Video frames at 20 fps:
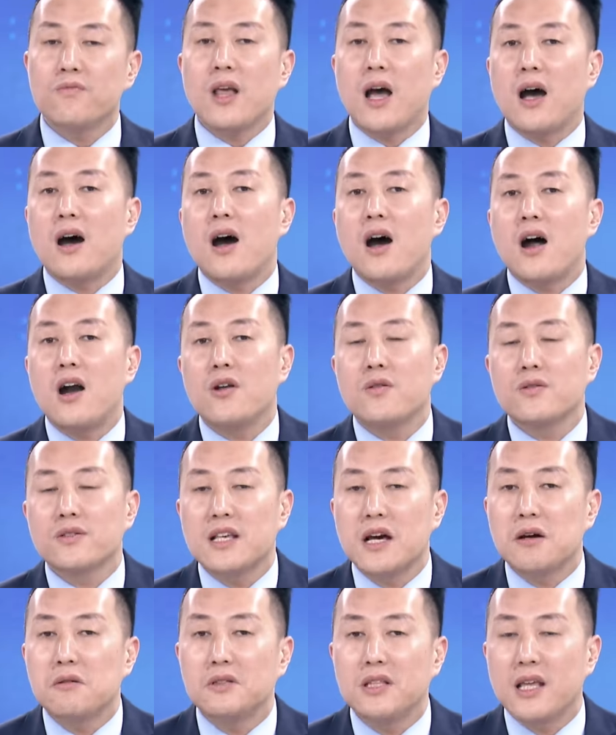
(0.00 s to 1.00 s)
啊二六
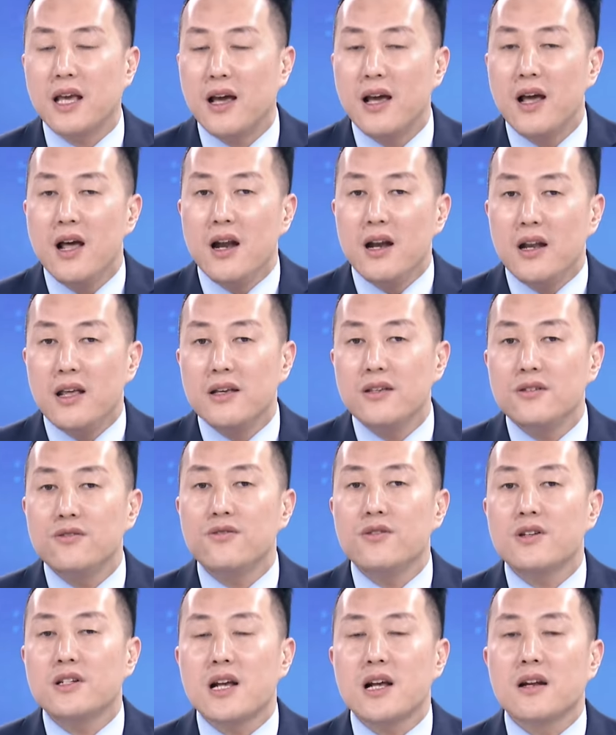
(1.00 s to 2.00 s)
三五点连
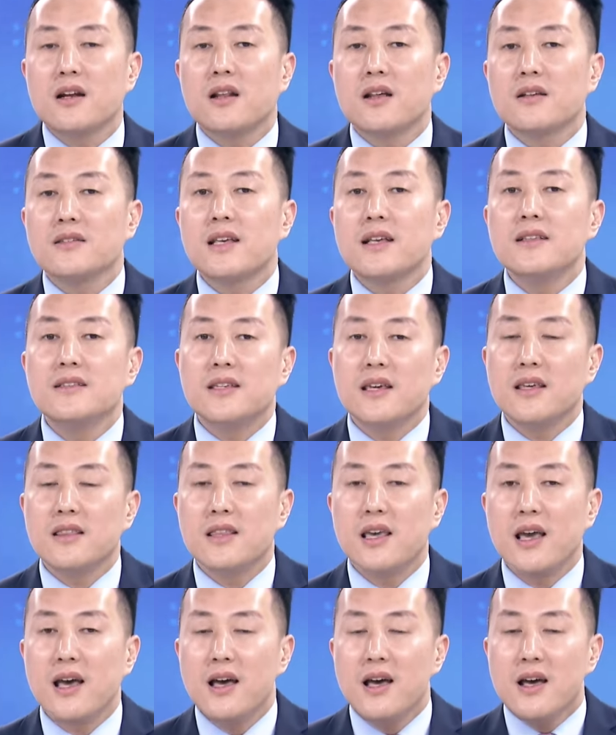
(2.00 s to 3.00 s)
续上涨到三千
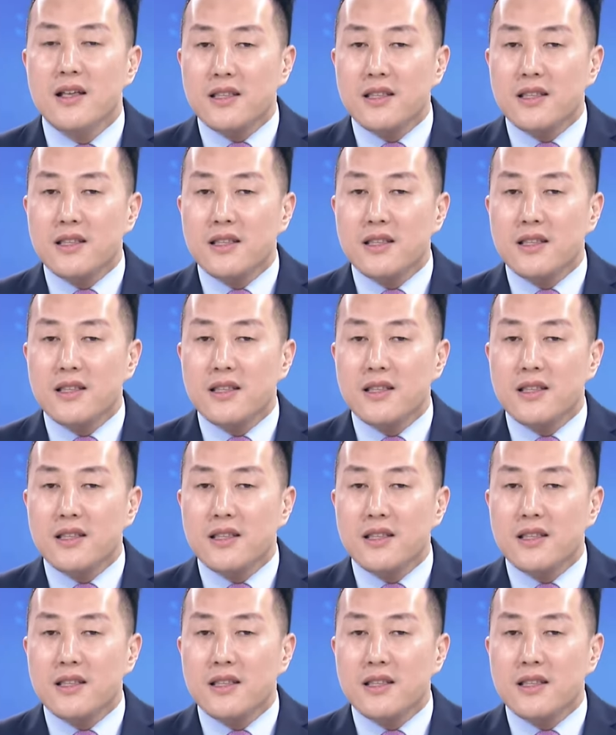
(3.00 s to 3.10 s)
点。